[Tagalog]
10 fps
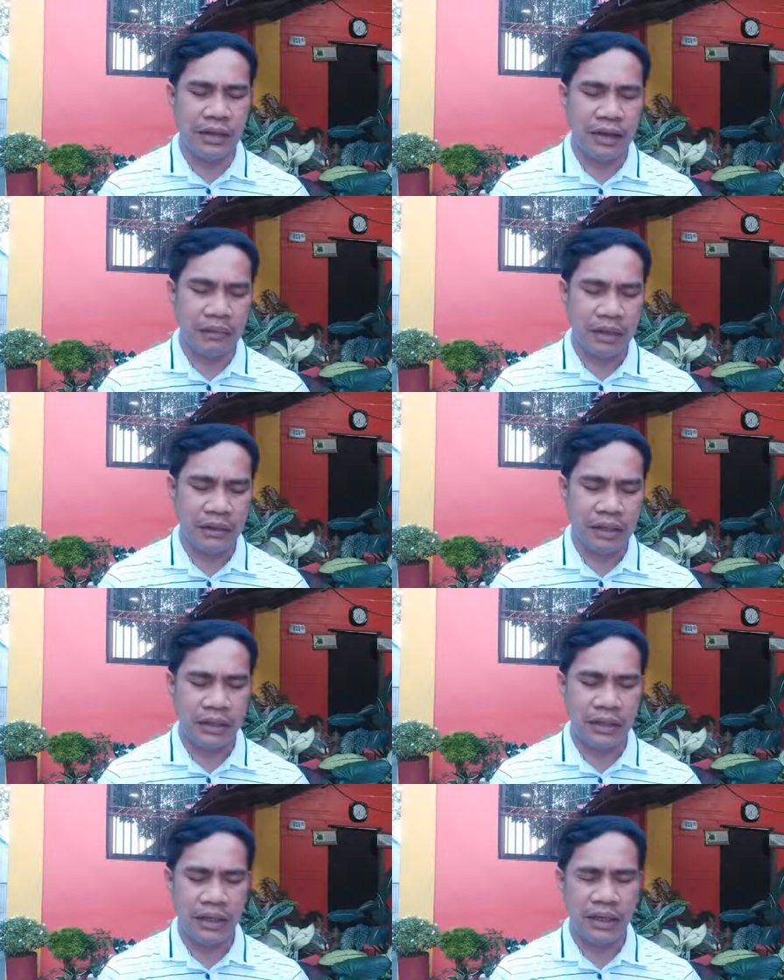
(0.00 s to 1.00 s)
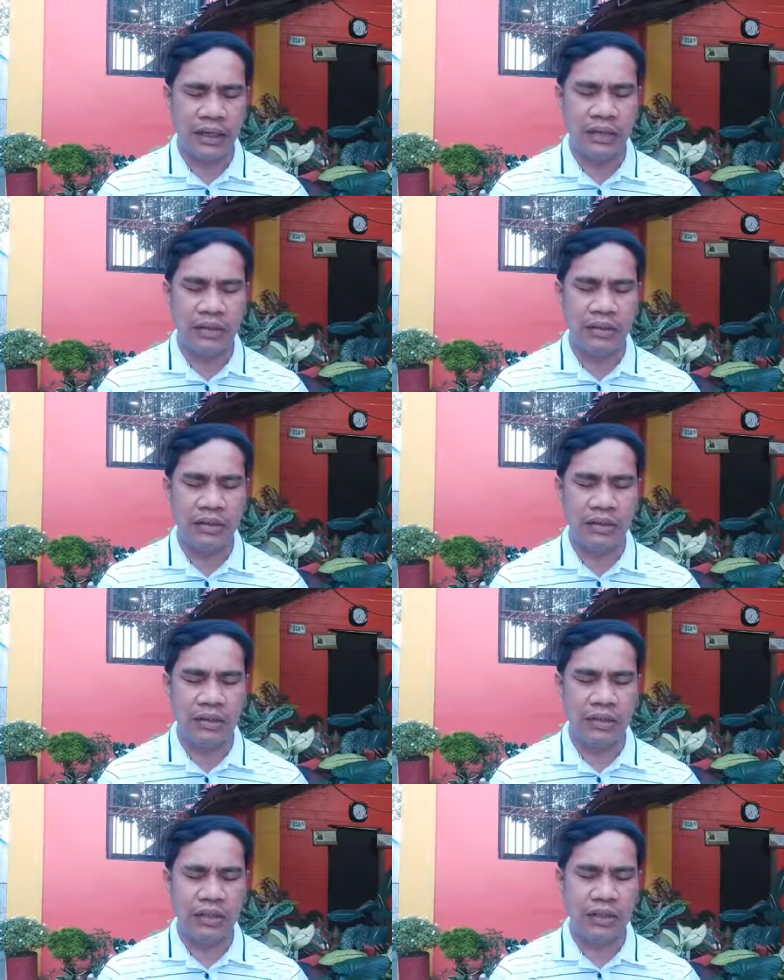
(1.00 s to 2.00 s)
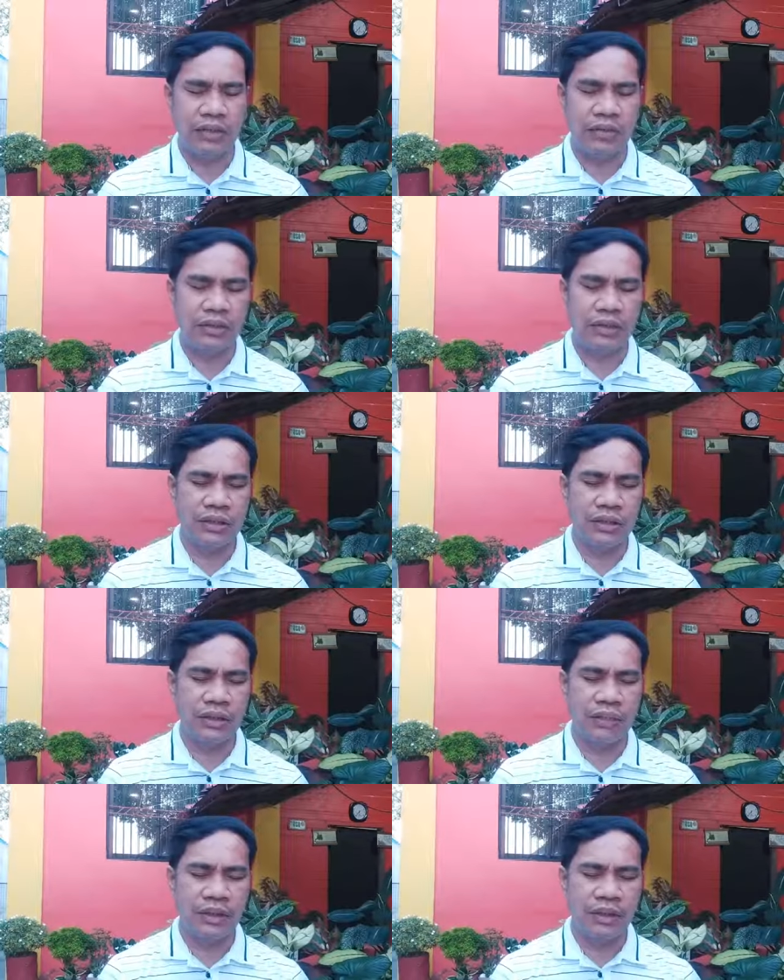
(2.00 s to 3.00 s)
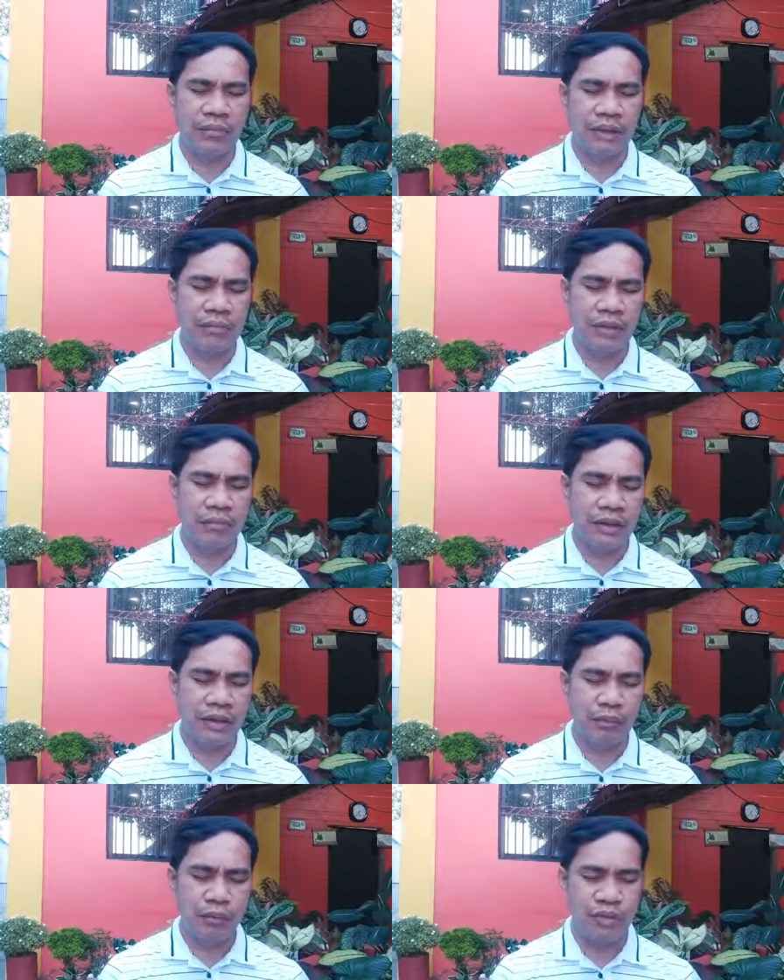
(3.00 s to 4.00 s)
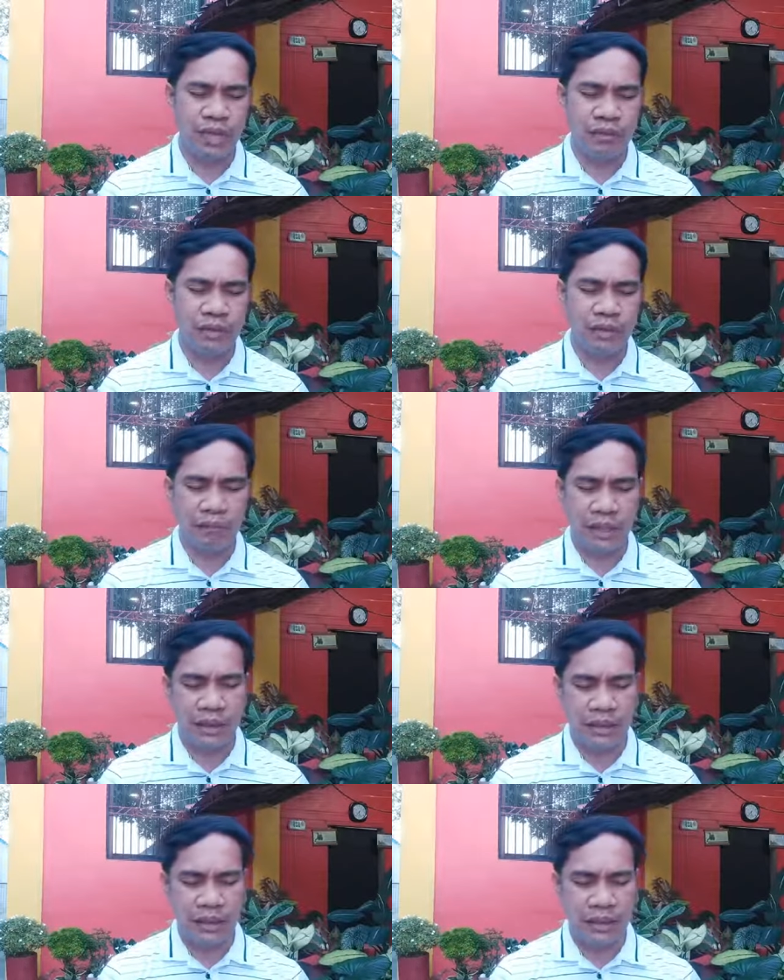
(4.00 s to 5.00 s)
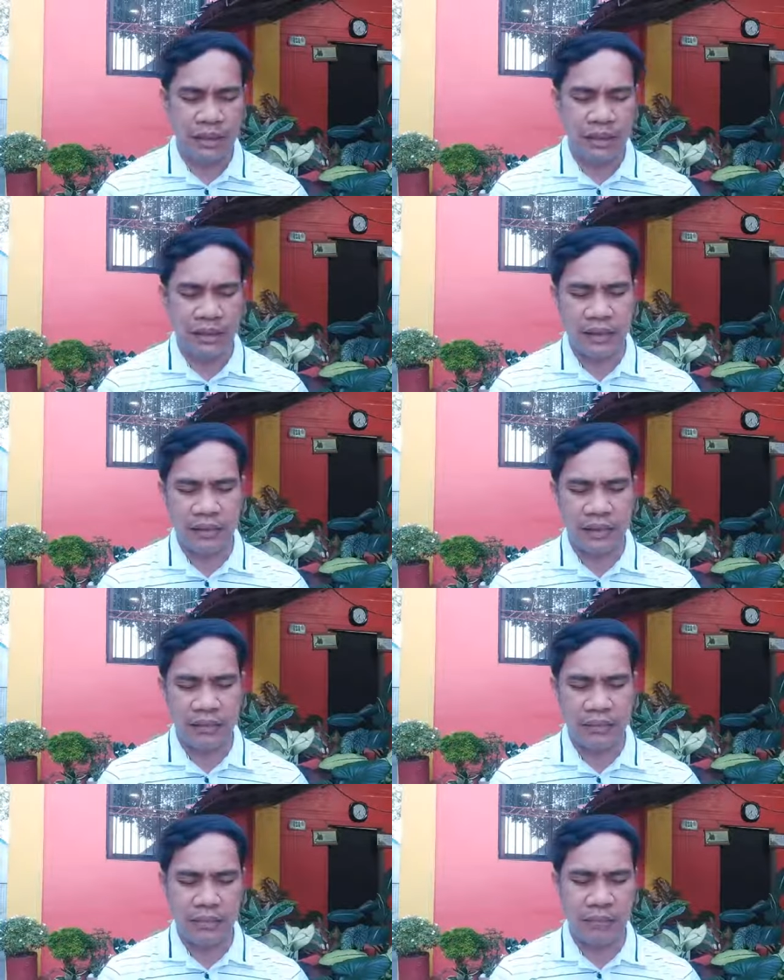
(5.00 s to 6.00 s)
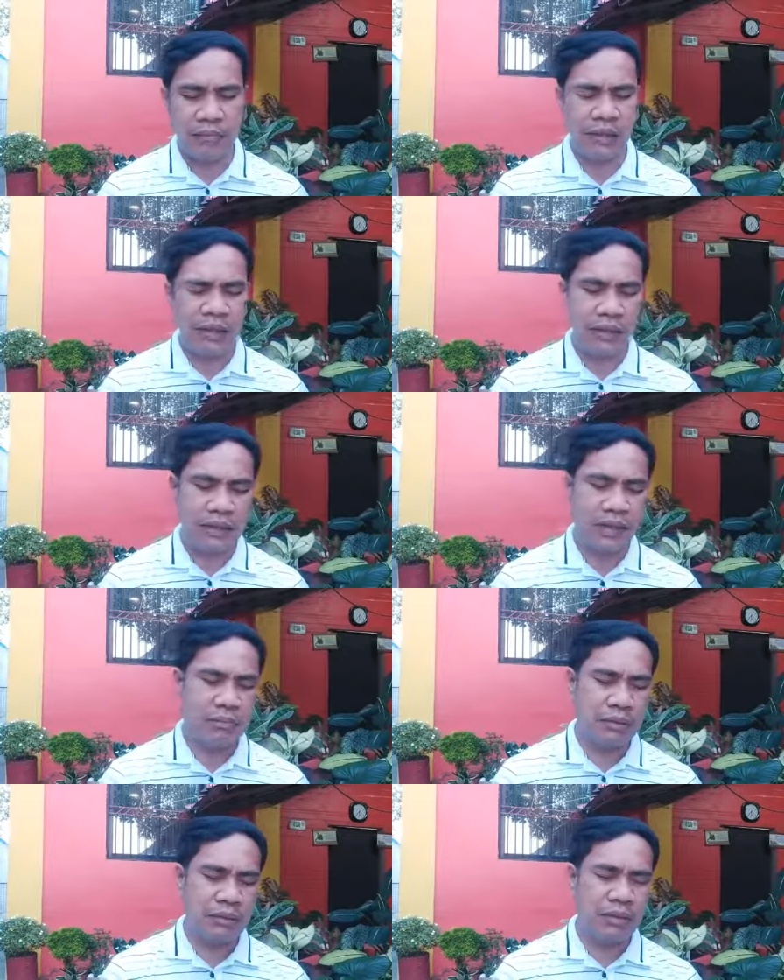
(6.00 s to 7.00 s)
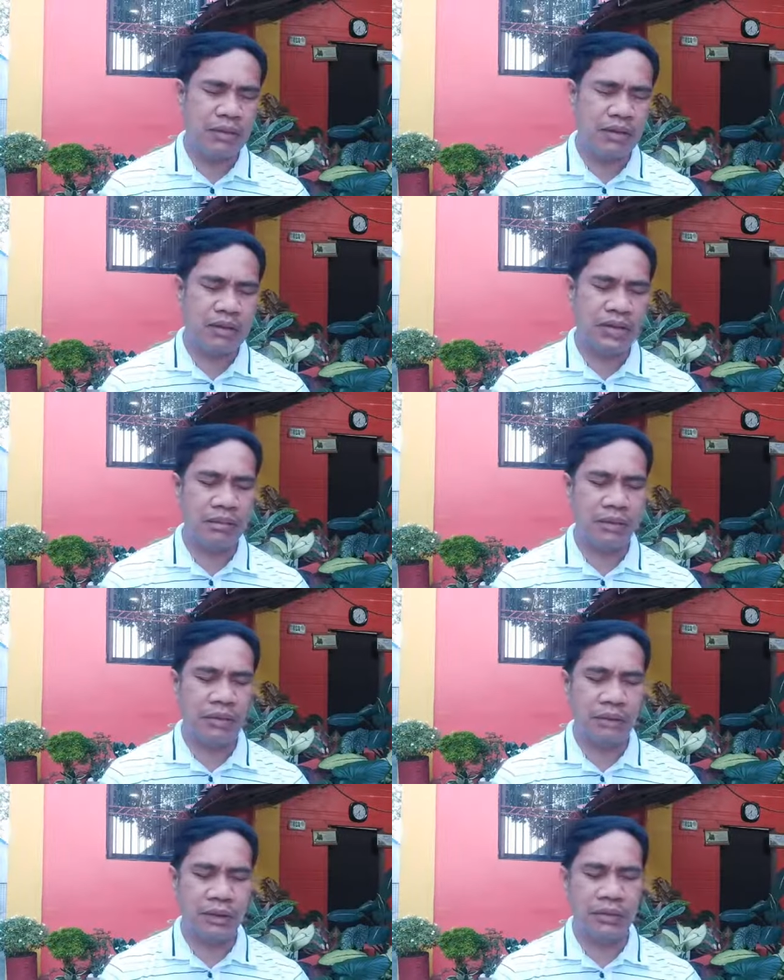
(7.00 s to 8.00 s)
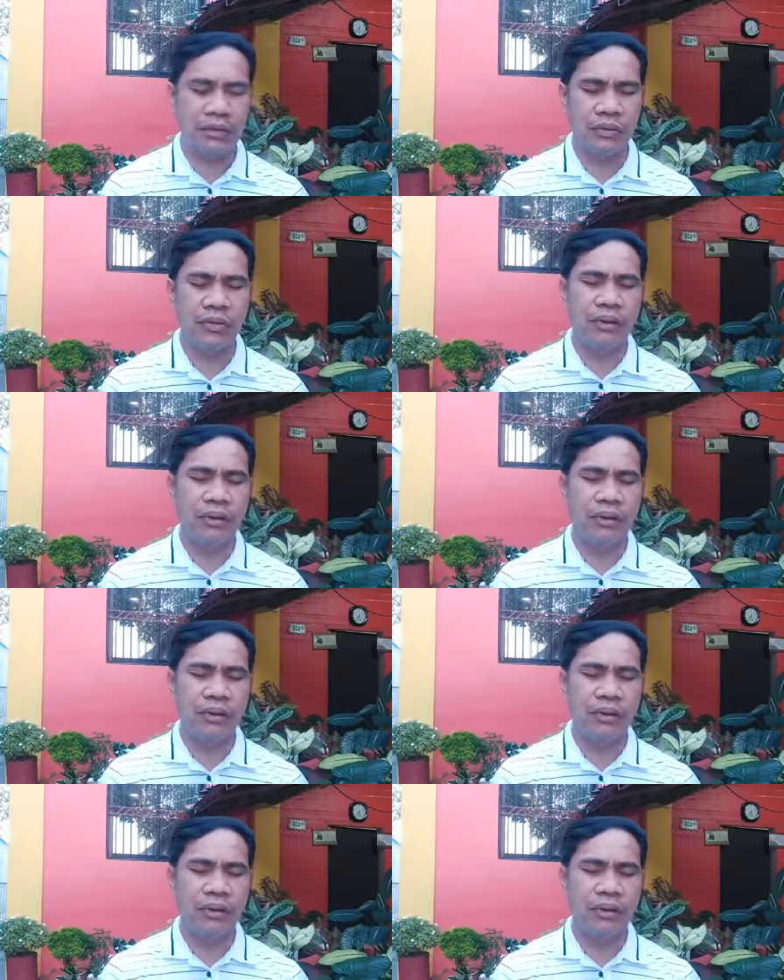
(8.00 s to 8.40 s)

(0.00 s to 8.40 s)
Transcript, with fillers: ang mga tatalakayin namin sa umagang ito na siyang magbibigay po sa amin ng paalala at uh, magpapaalala at magbibigay sa amin ng paglago